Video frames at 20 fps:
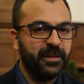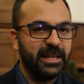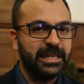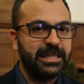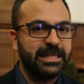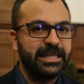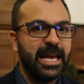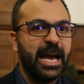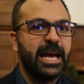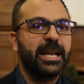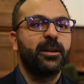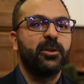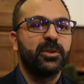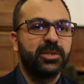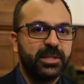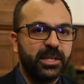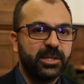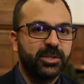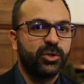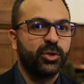finanziarie e lo
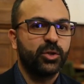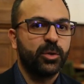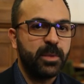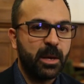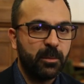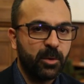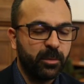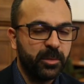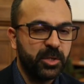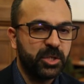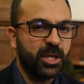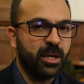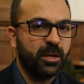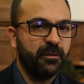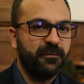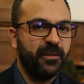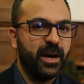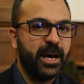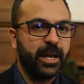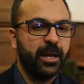stesso dobbiamo cominciare
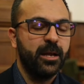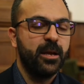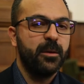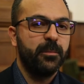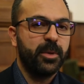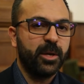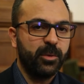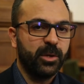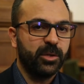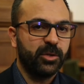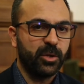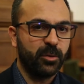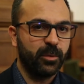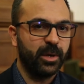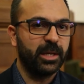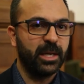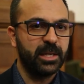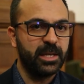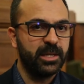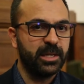a fare per quanto
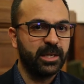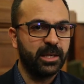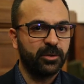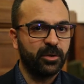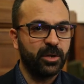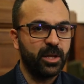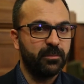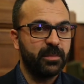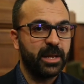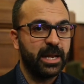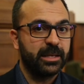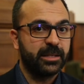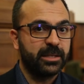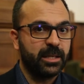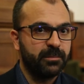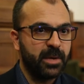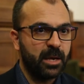riguarda gli indicatori del benessere.